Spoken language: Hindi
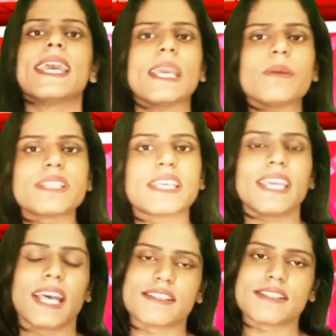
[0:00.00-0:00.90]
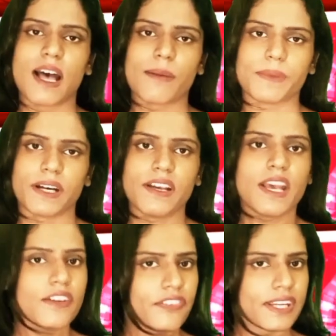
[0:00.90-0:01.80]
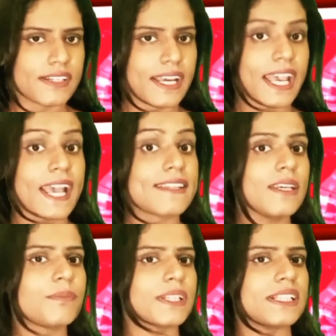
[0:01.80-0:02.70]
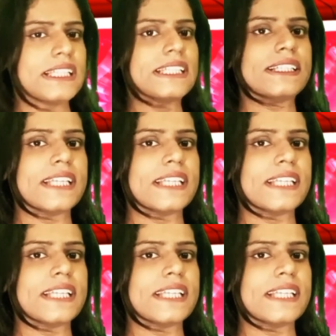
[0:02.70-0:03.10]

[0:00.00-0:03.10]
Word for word: एम्स की स्थापना फिर ऐसे बदली